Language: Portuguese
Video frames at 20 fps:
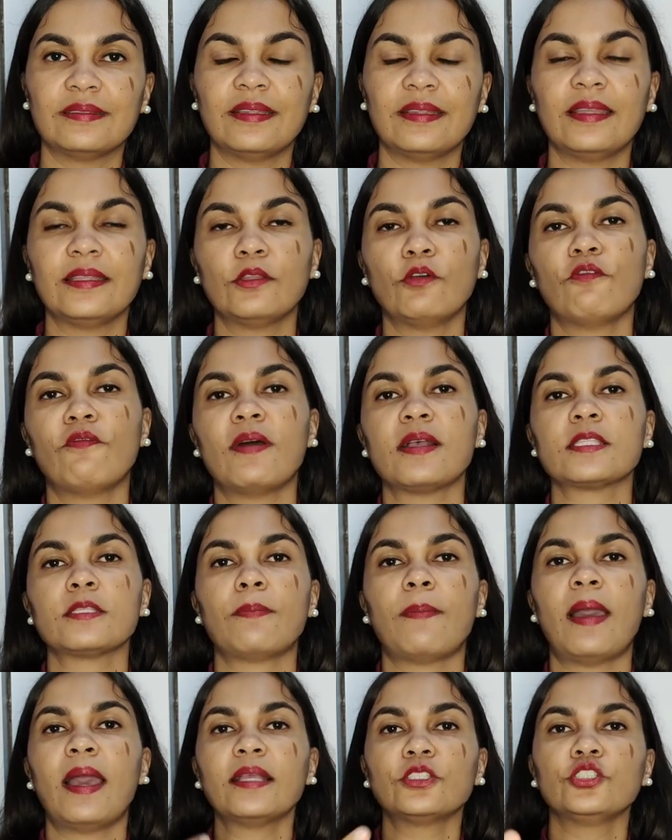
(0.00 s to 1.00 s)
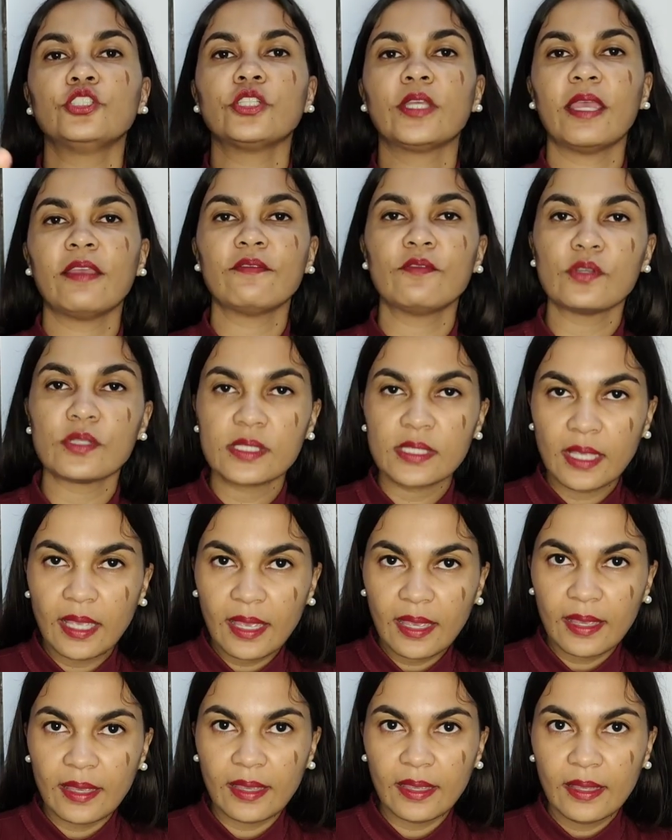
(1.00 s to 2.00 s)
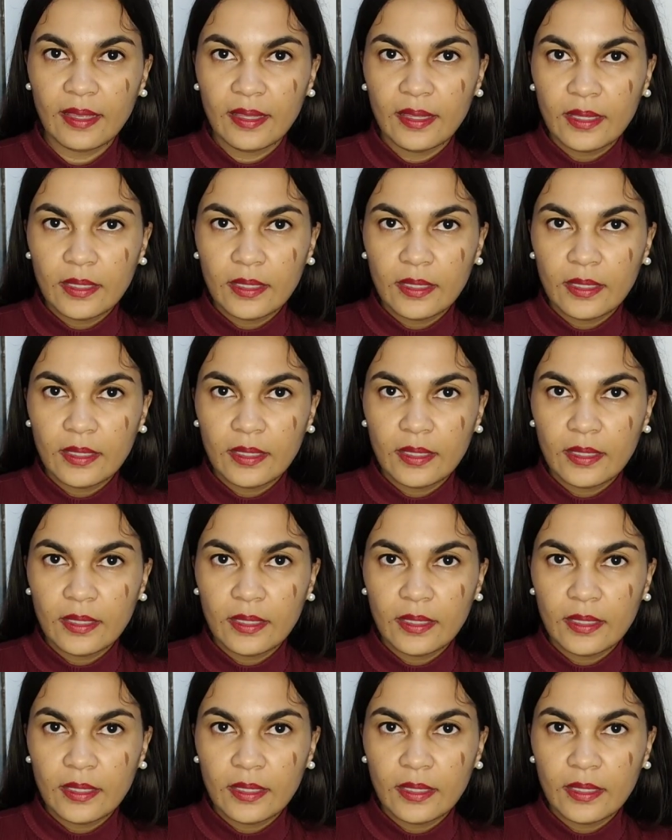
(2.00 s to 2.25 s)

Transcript: Então faz parte de quem você é.